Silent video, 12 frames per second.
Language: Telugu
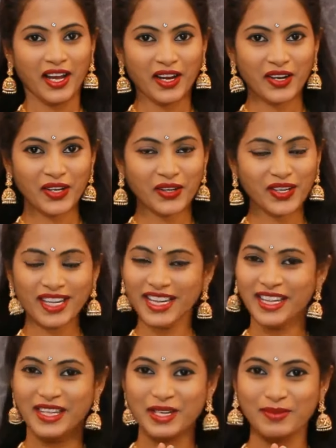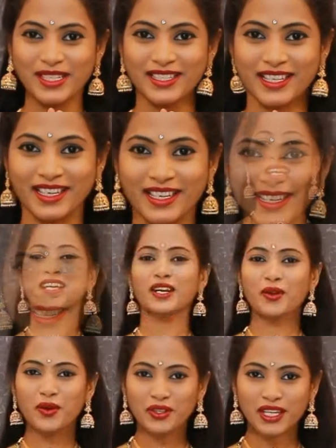హాయ్ ఆల్ నమస్తే
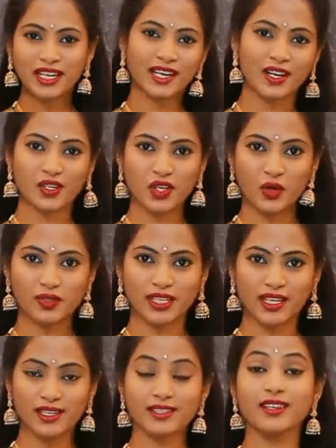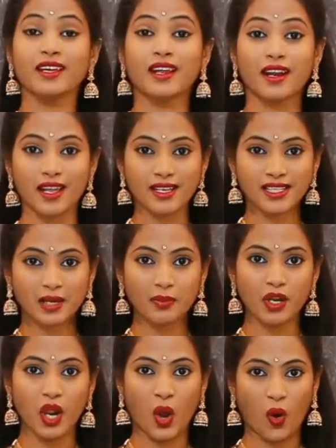సరికొత్త కలెక్షన్ ఆఫ్ శారీస్ ని
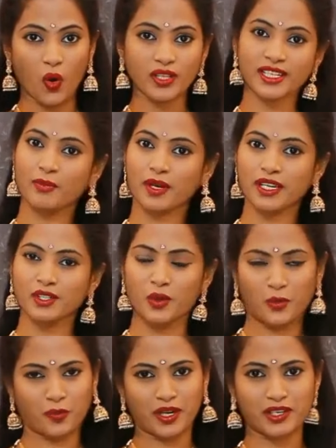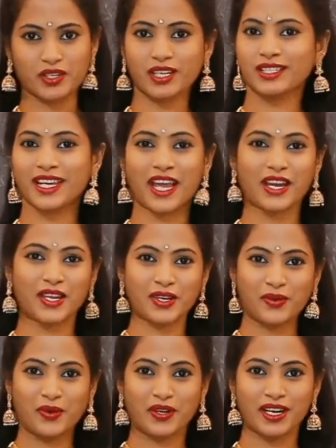రీజనబుల్ హోల్సేల్ ప్రైస్ లో పర్చేస్
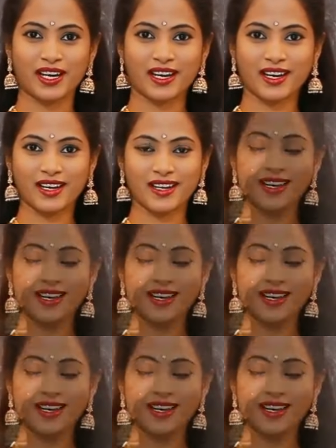చేయాలి అనుకుంటున్నారా